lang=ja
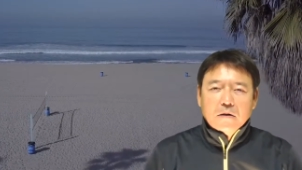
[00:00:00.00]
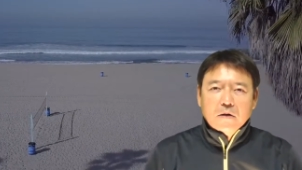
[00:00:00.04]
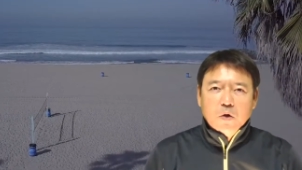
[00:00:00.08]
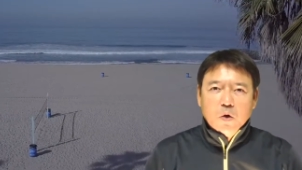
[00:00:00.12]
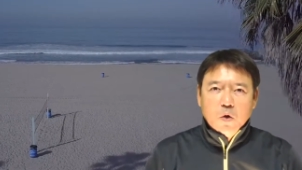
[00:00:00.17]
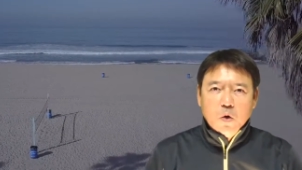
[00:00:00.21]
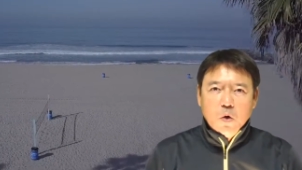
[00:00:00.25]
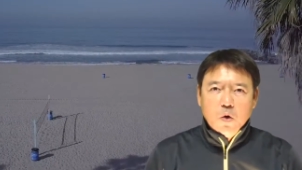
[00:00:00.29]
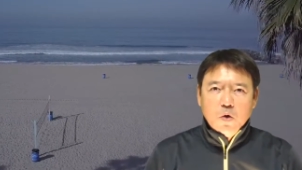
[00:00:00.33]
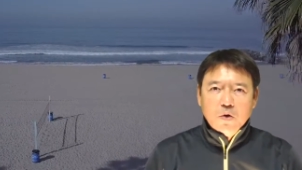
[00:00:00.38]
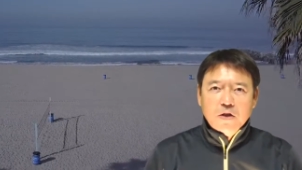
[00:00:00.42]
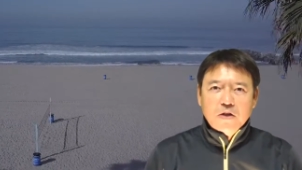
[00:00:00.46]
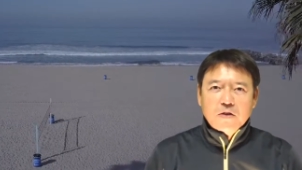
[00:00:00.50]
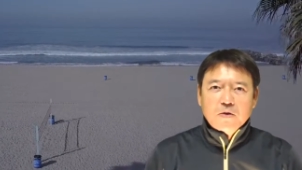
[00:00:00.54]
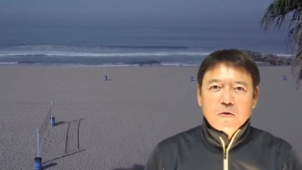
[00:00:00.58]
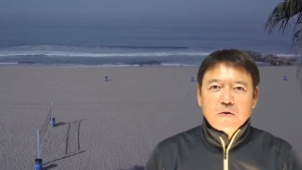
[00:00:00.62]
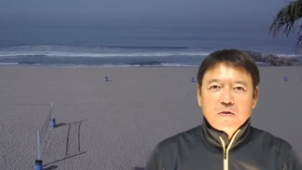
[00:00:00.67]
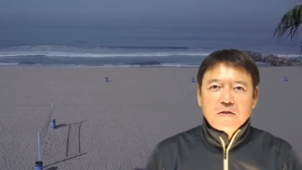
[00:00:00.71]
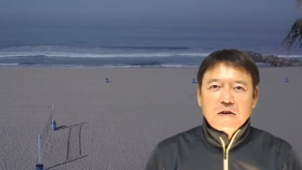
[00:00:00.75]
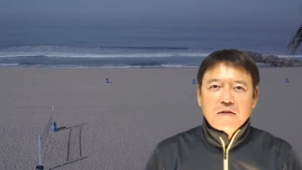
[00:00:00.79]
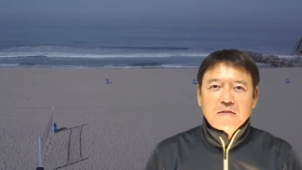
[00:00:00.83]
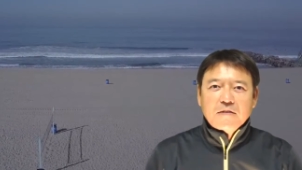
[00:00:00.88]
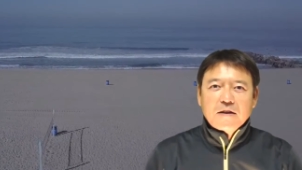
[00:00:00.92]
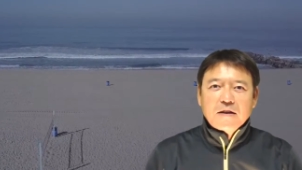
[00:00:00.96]
ドローンに
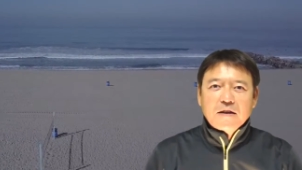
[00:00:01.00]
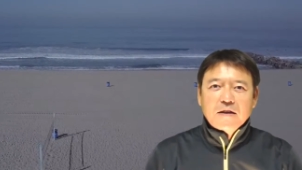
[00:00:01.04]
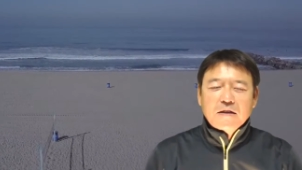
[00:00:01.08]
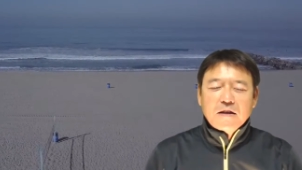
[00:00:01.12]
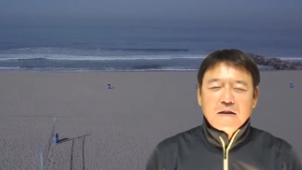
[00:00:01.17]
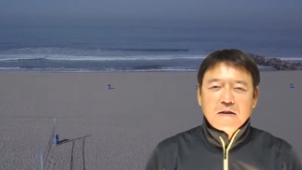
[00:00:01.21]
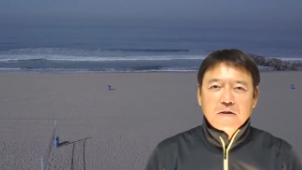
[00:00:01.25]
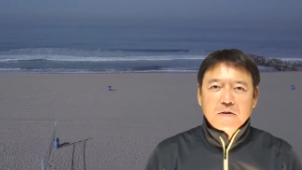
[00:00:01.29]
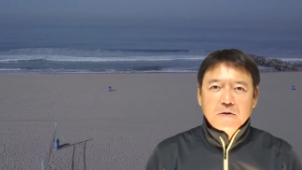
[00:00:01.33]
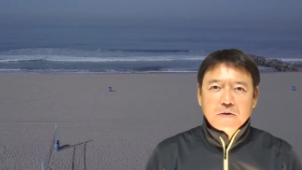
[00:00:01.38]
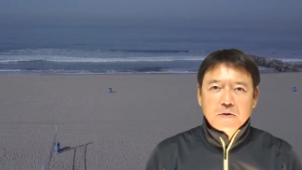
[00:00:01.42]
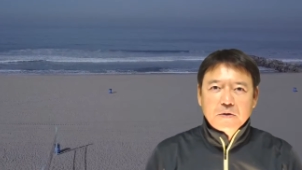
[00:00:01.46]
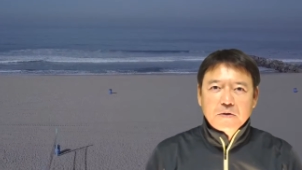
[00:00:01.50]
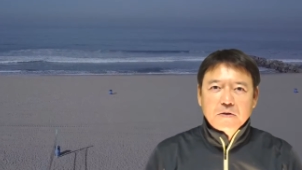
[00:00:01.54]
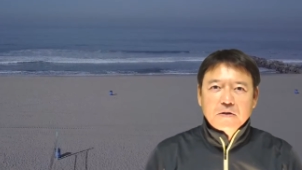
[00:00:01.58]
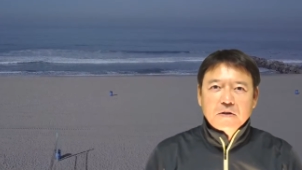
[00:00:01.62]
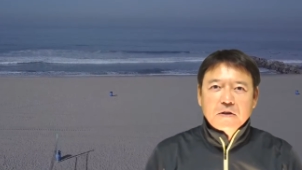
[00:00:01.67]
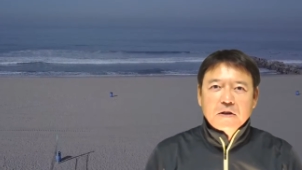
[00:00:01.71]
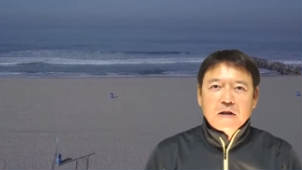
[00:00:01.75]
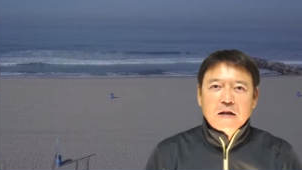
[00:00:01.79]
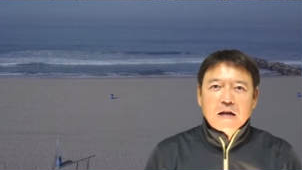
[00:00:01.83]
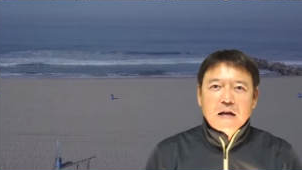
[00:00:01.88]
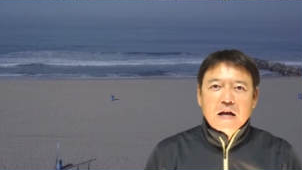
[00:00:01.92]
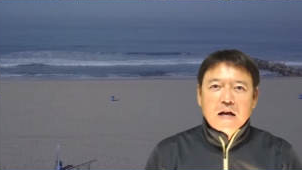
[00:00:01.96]
搭載されている
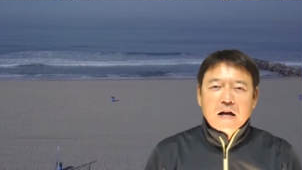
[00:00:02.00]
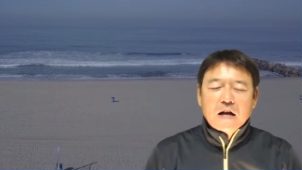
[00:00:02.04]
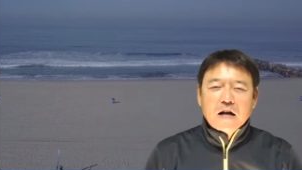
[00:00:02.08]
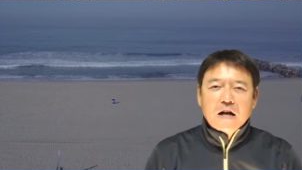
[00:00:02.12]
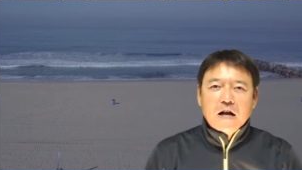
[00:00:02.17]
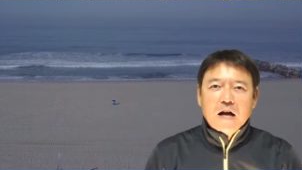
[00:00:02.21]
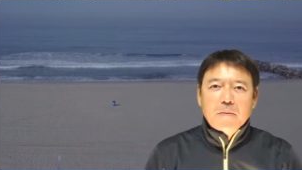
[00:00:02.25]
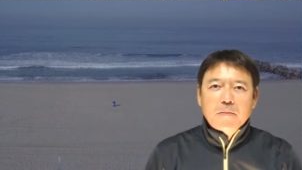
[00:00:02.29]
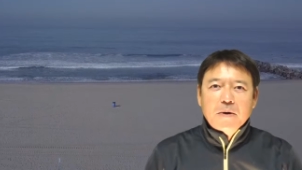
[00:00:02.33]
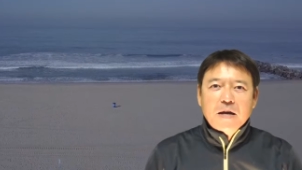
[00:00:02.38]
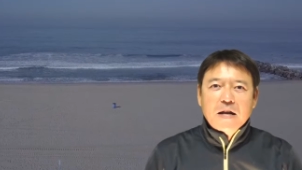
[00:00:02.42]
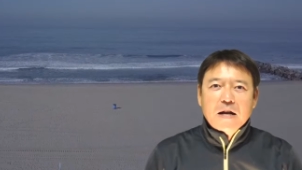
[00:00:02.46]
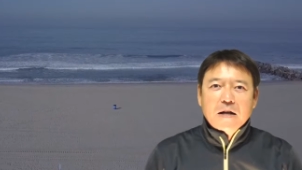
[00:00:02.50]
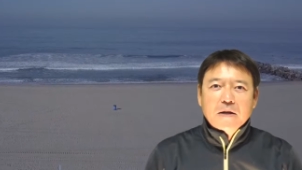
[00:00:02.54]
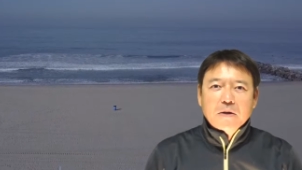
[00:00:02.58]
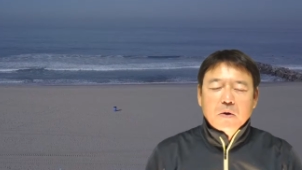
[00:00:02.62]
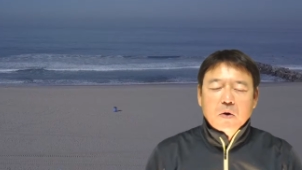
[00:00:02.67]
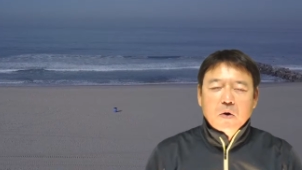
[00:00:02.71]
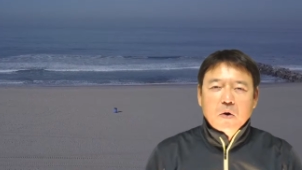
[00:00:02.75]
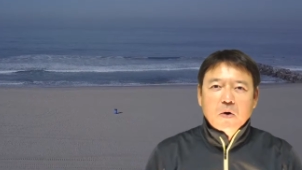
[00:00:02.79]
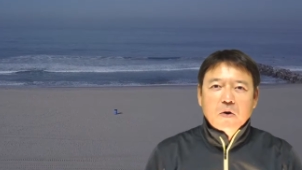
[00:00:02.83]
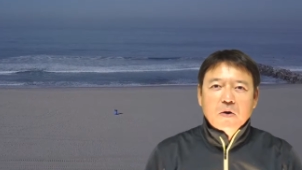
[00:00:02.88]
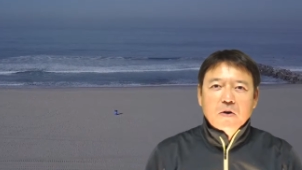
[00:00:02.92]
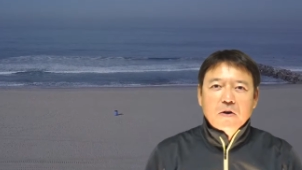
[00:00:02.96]
カメラ
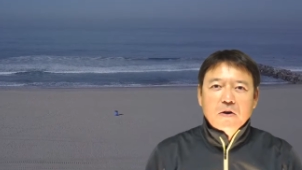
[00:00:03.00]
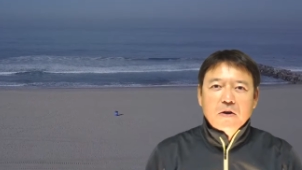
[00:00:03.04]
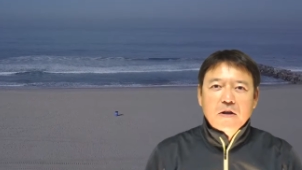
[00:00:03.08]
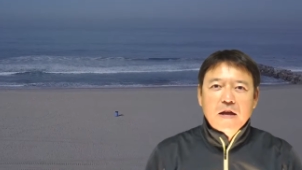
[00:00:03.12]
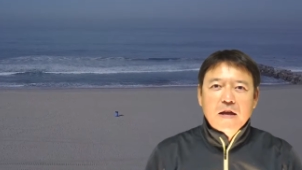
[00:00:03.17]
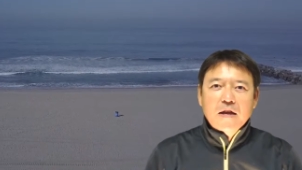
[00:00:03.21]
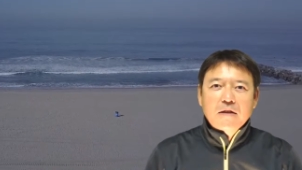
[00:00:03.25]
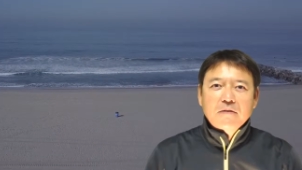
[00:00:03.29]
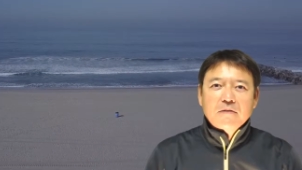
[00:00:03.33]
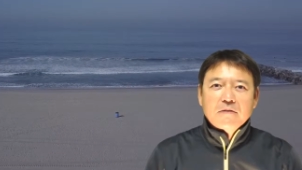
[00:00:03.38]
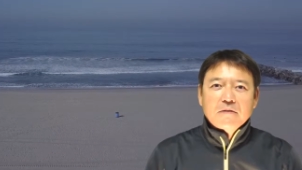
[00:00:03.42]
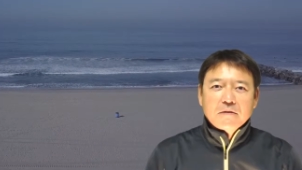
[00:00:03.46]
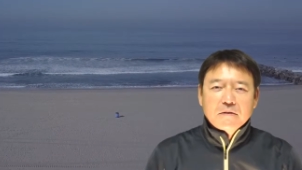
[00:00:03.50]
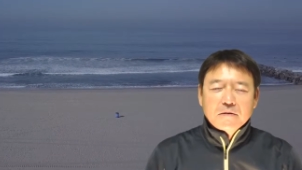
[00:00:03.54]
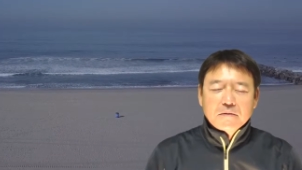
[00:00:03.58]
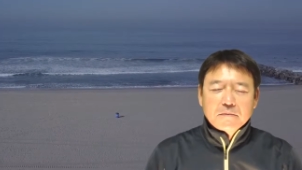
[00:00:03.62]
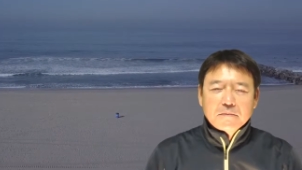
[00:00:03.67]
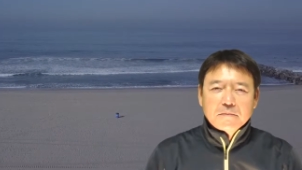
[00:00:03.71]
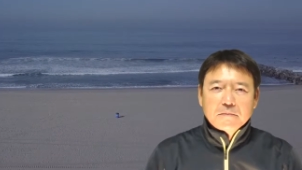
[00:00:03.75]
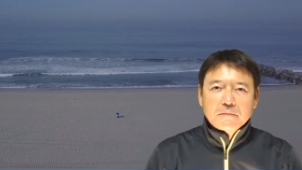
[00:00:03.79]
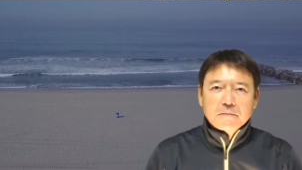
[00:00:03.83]
のレンズ、